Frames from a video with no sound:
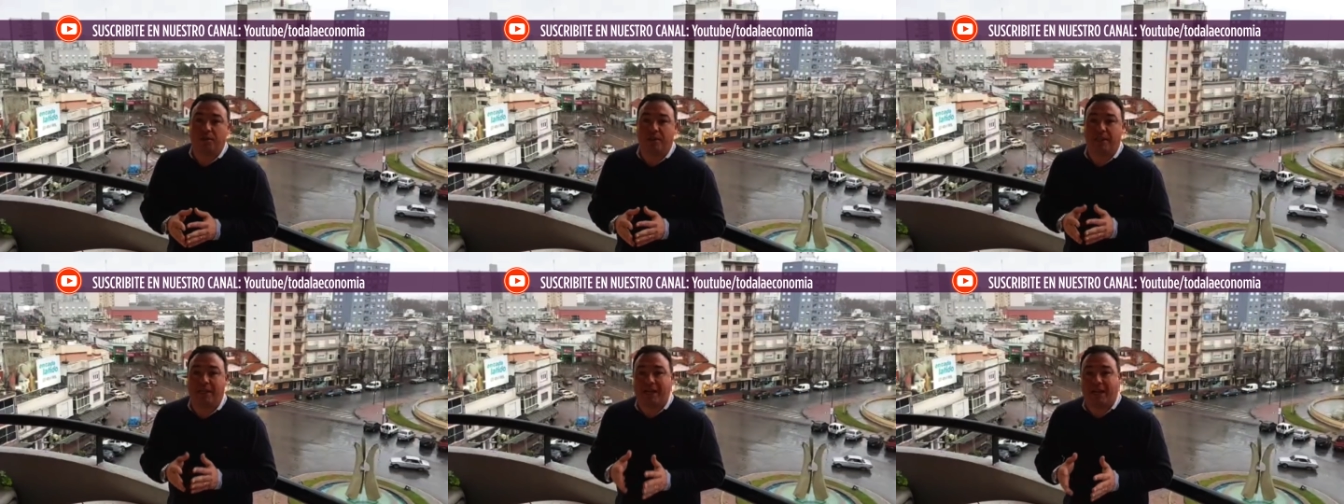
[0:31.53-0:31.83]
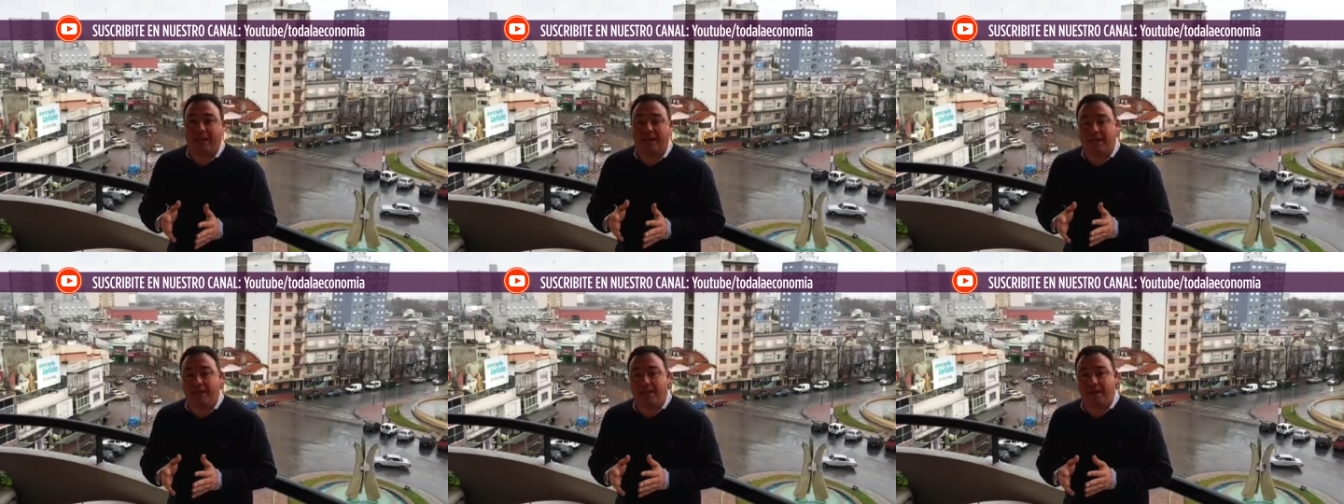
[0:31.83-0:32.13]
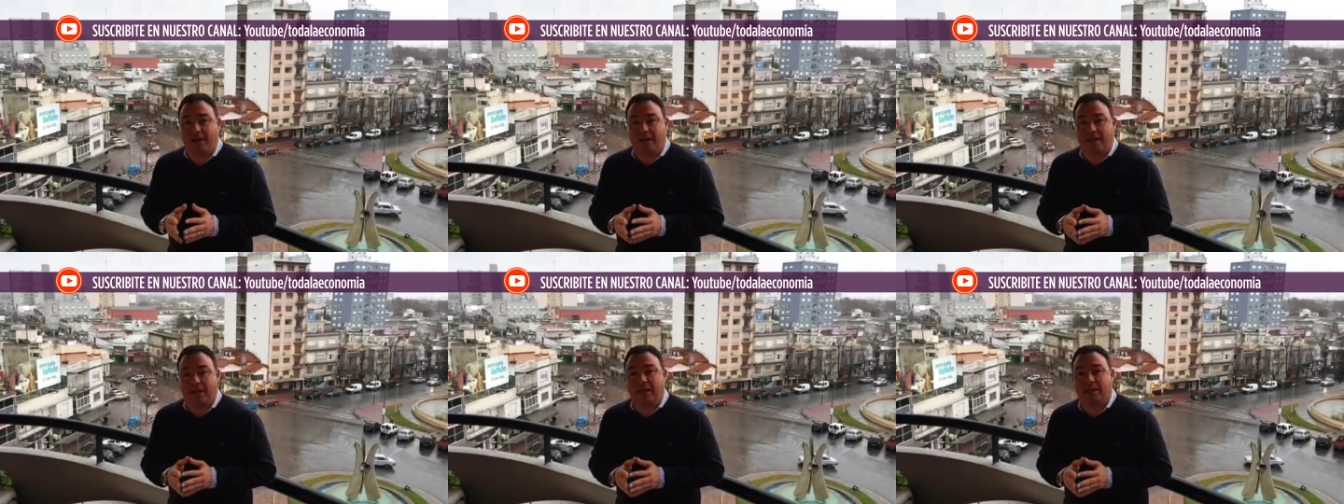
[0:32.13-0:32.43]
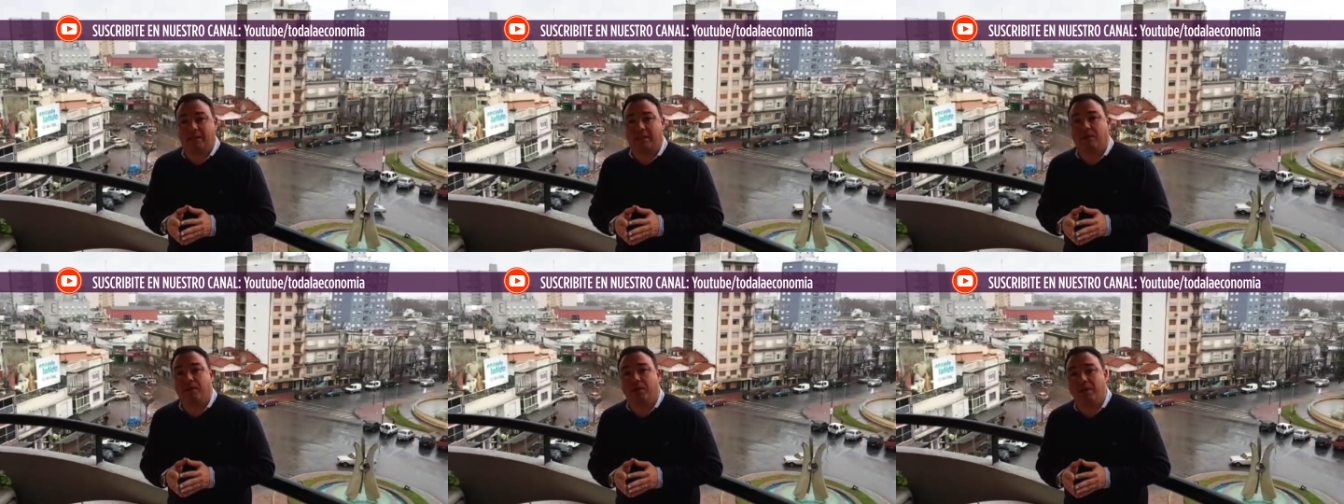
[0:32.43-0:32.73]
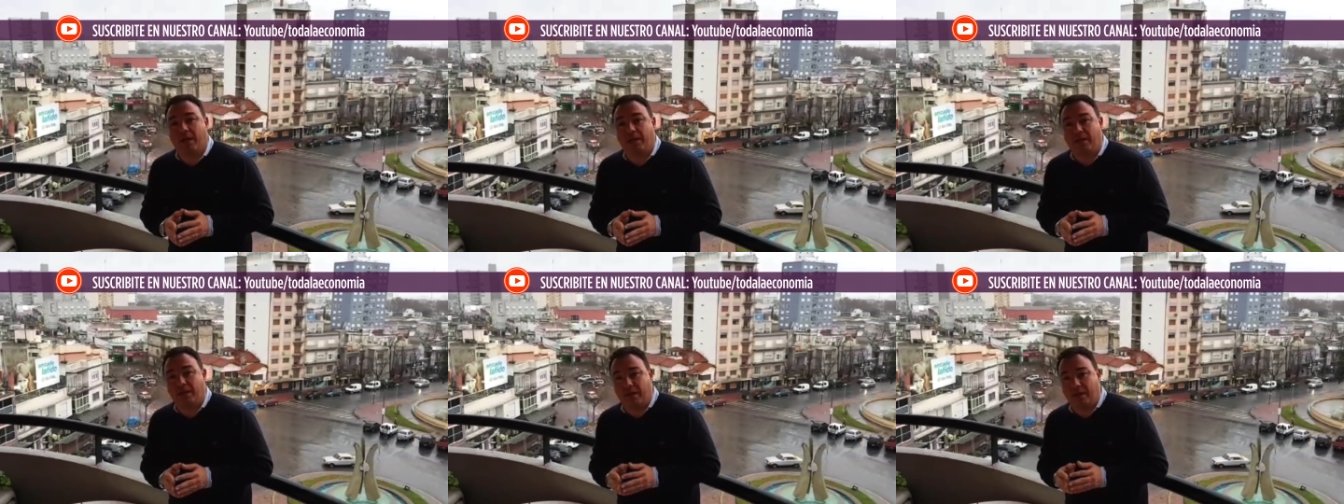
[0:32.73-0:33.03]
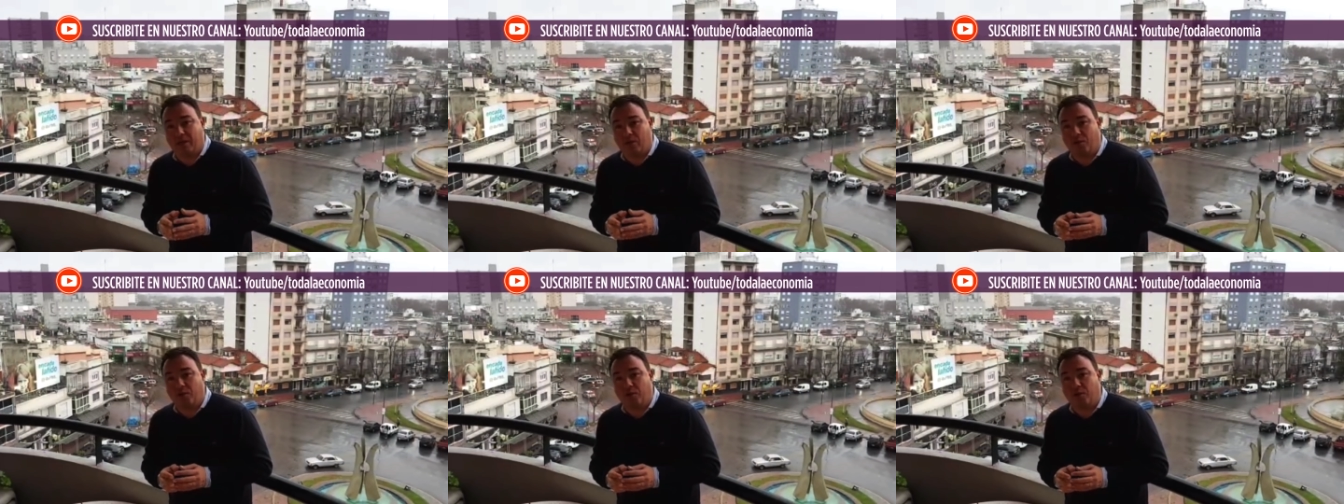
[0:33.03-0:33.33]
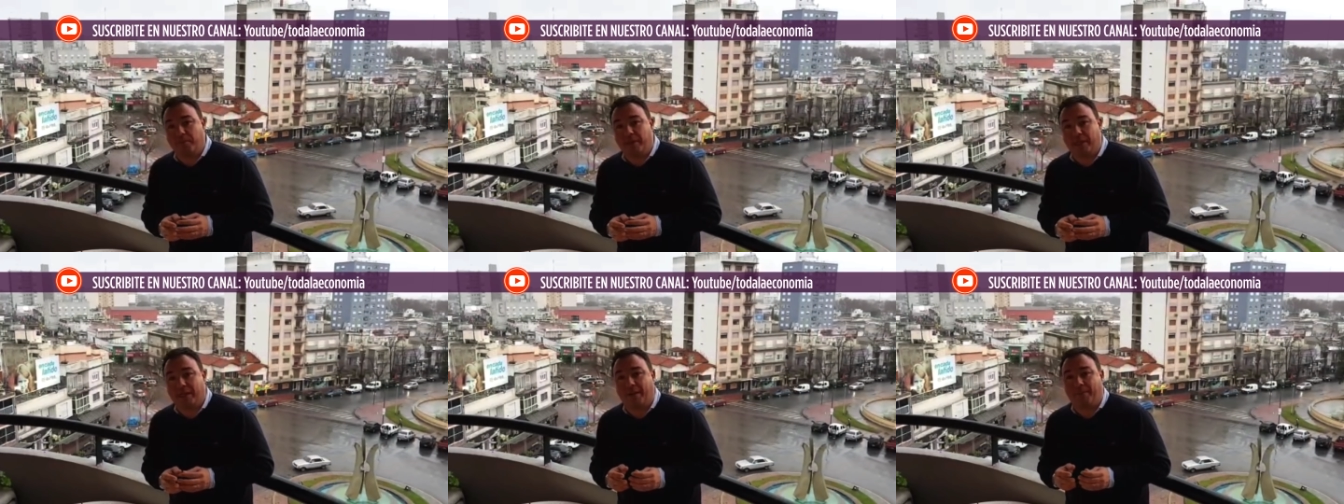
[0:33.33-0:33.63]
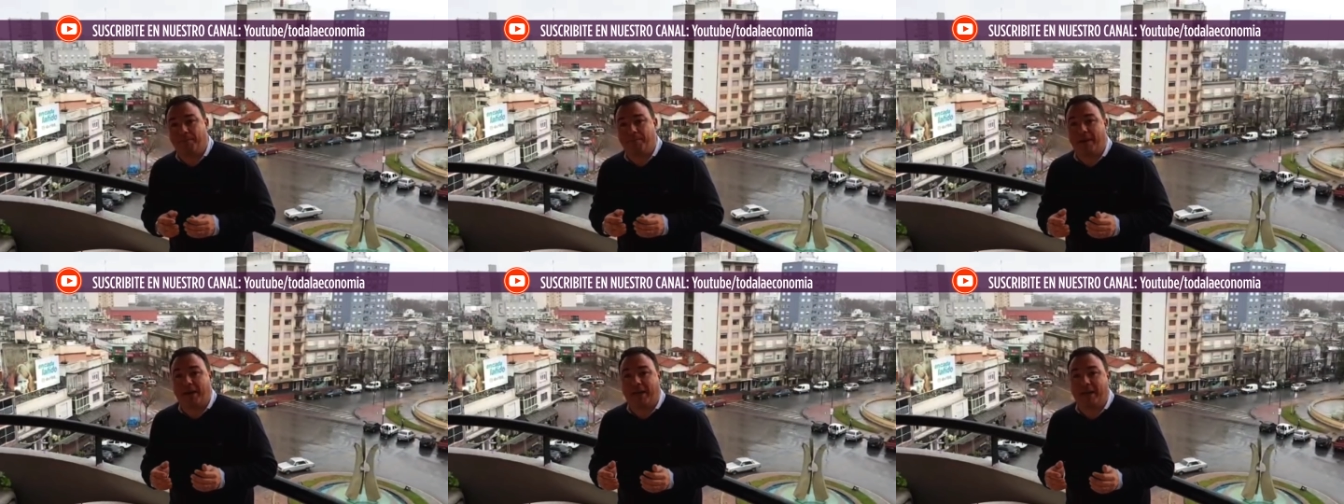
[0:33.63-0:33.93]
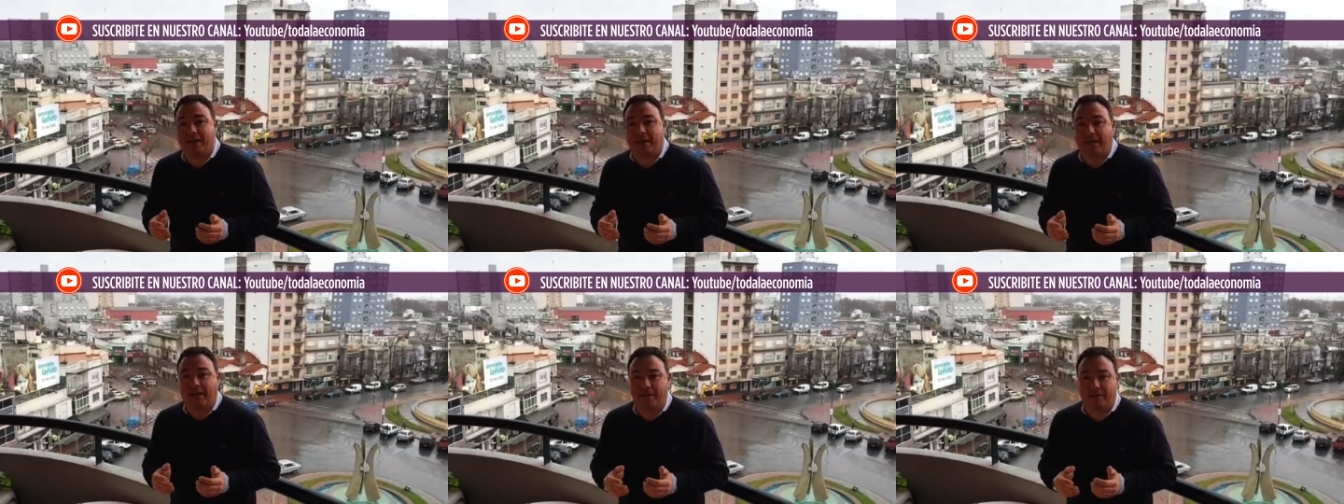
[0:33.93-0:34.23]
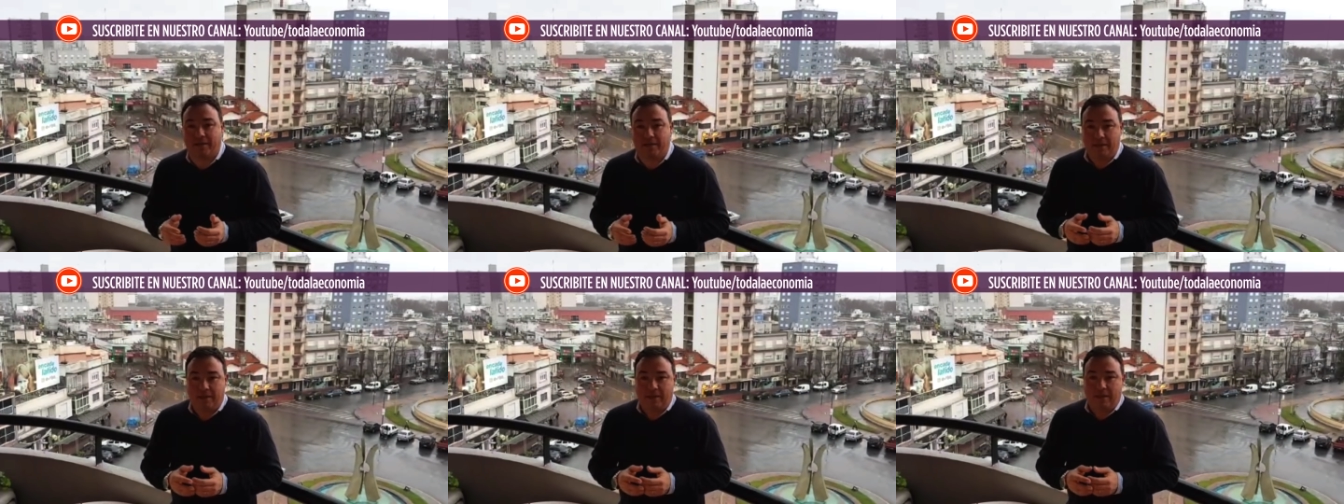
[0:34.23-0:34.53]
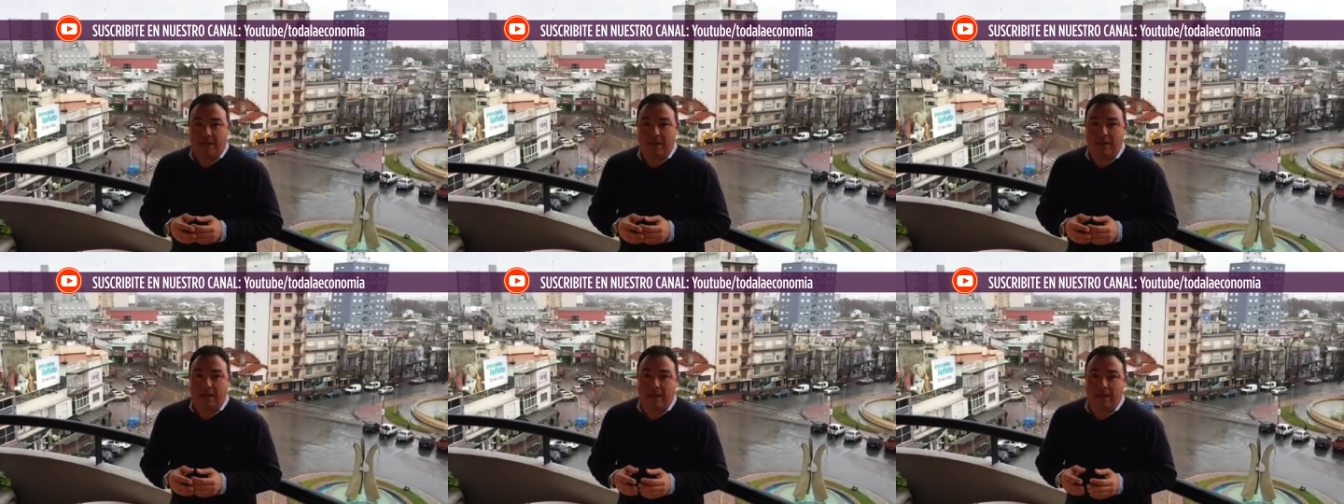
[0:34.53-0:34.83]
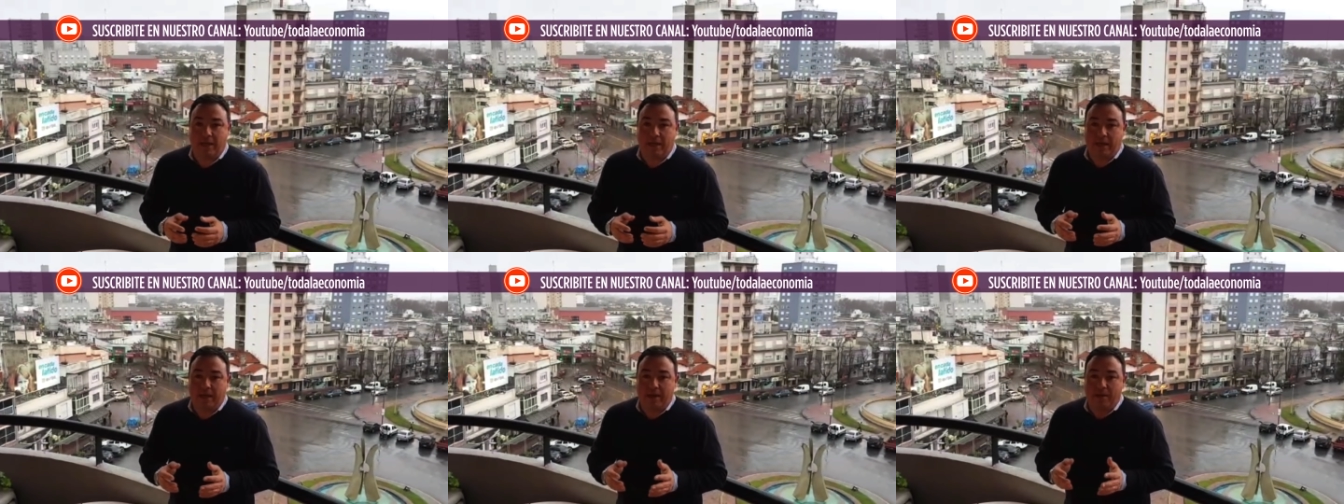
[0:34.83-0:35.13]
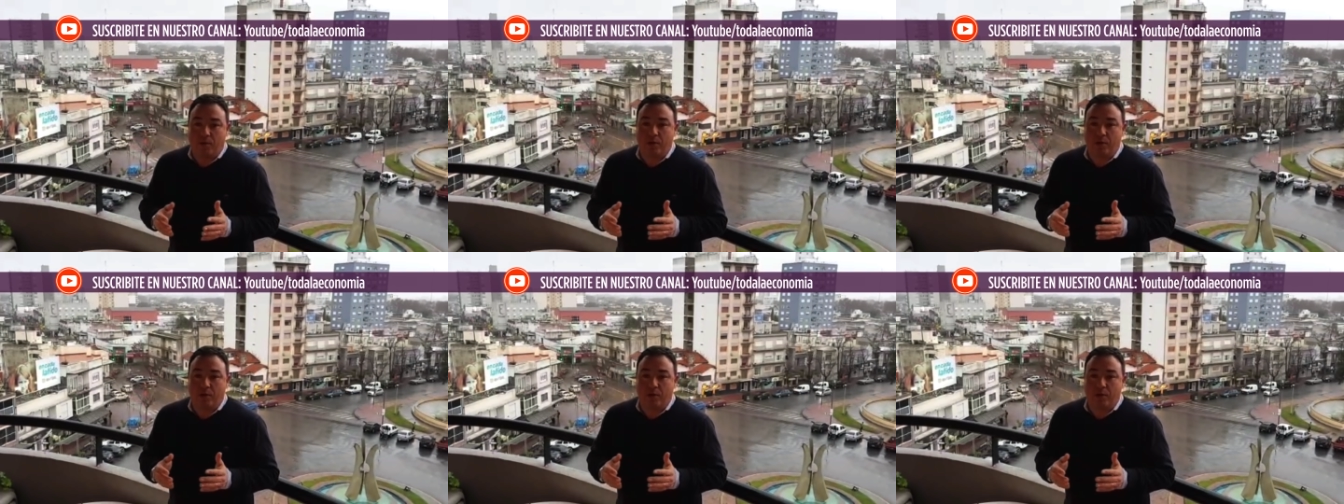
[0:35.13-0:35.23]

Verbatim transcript: de caída en la actividad económica marcan eh,